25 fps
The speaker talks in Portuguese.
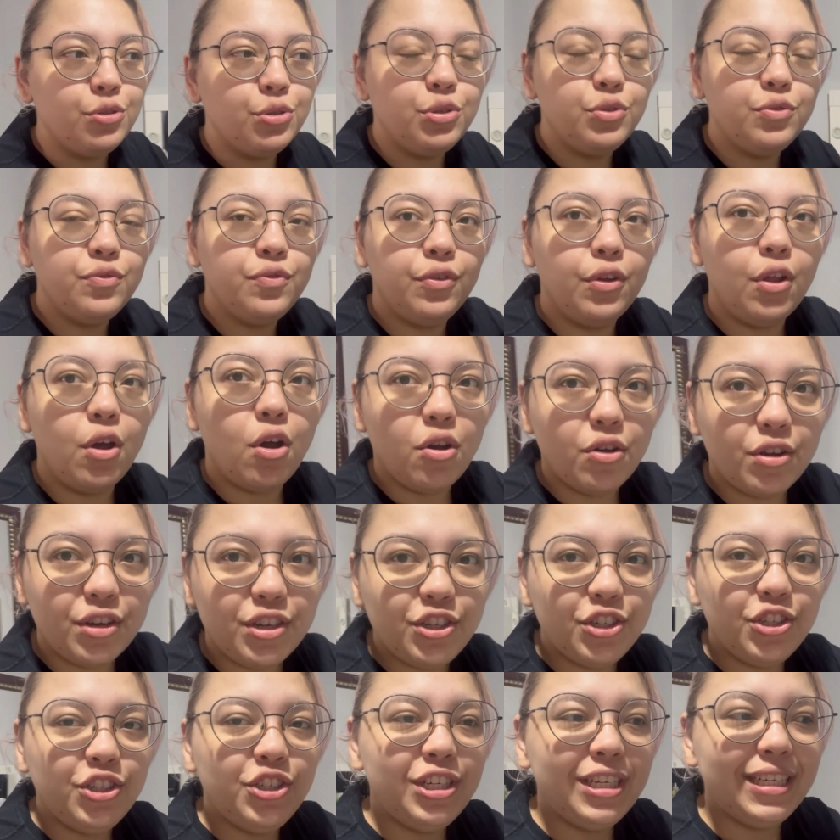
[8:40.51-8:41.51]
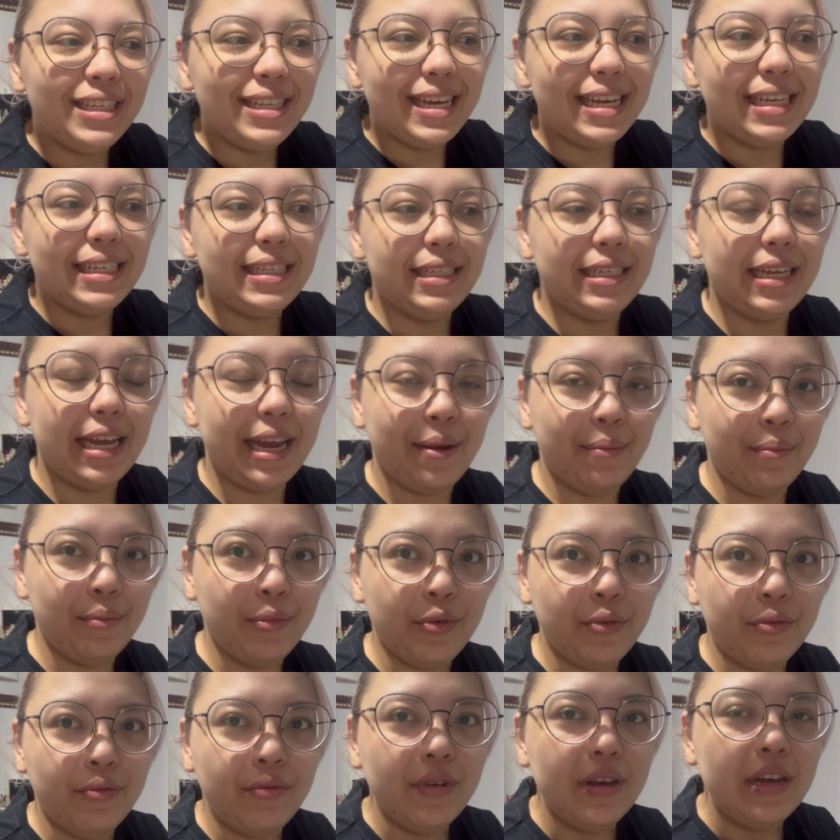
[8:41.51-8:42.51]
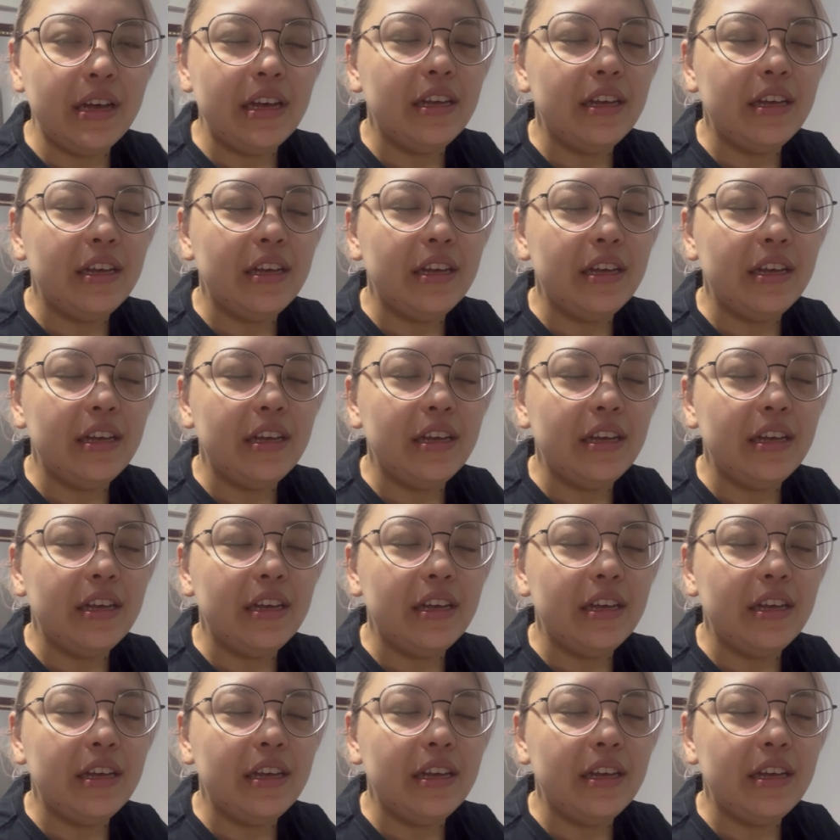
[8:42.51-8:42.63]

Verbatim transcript: os vlogs de dezembro,